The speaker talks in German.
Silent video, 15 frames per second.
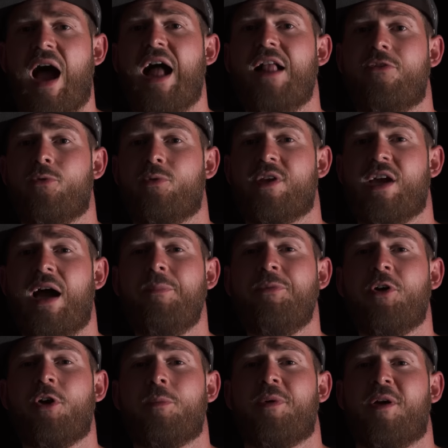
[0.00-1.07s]
Also, ihr
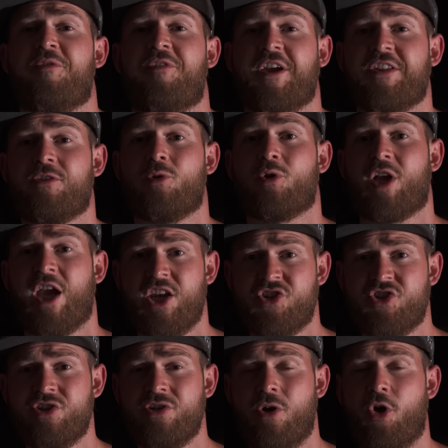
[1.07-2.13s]
habt eure perfekte
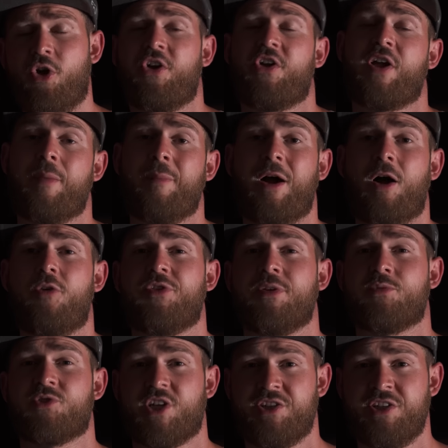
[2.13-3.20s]
Location, eure Kamera auf
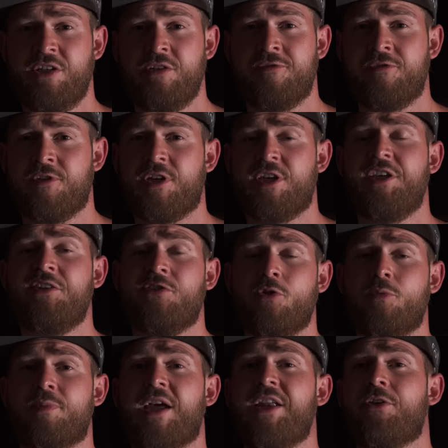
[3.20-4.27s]
dem Stativ,
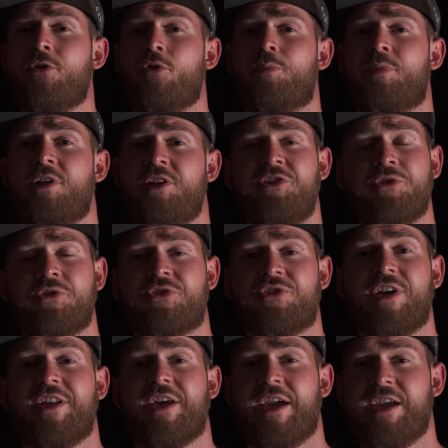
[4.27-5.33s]
ISO, Blende und
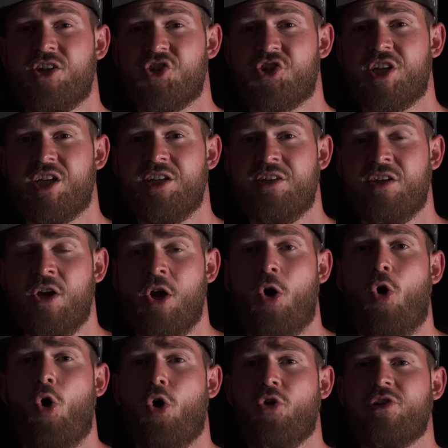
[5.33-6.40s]
Belichtungszeit eingestellt
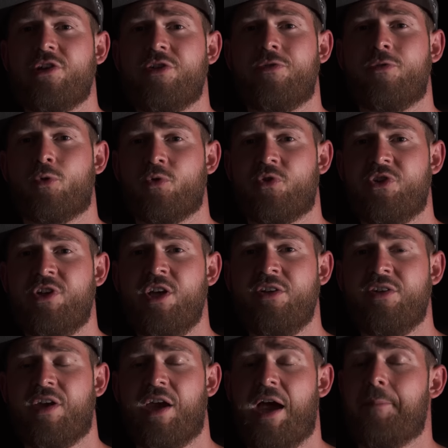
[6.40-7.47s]
ordentlich
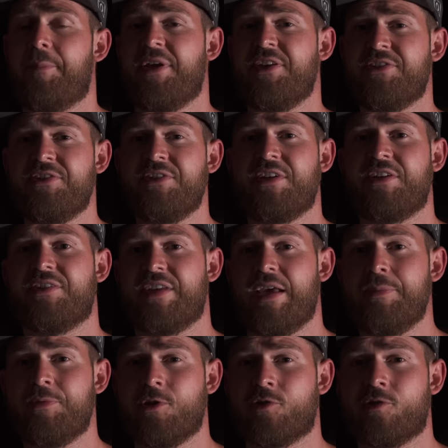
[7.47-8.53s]
fokussiert, am besten den
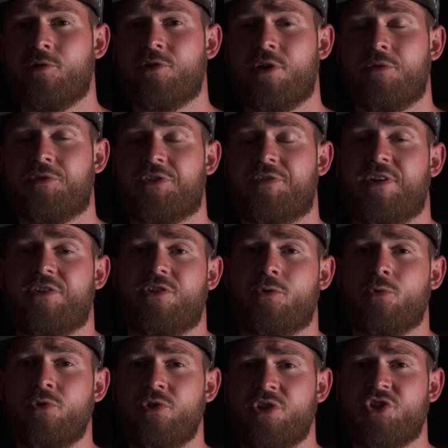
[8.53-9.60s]
Selbstauslöser auf 2
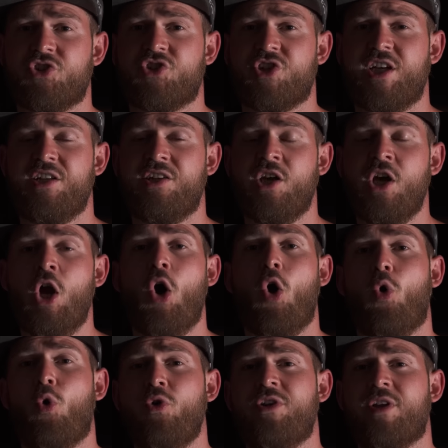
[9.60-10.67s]
Sekunden gestellt
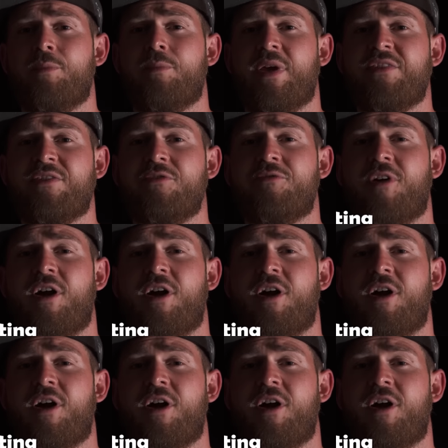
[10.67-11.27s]
und im besten